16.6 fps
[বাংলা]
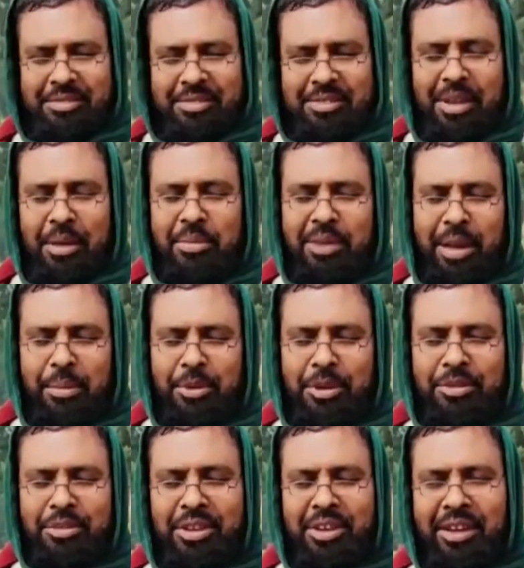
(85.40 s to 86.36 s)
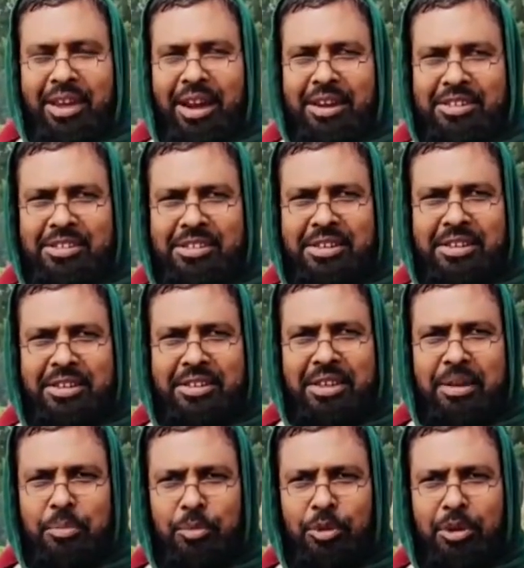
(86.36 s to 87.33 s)
যে আমি নাভারণ থেকে আসছি
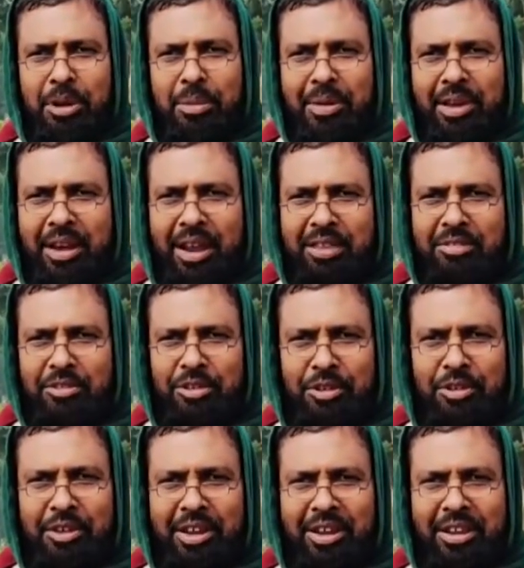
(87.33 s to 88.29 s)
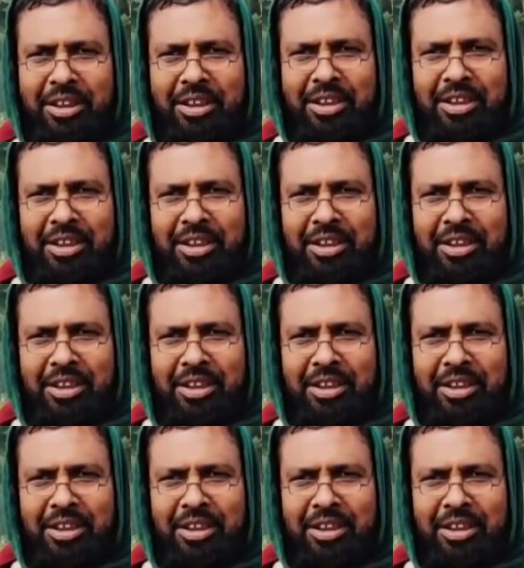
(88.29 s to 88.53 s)
যে মুন্না ভাই রাজনগরে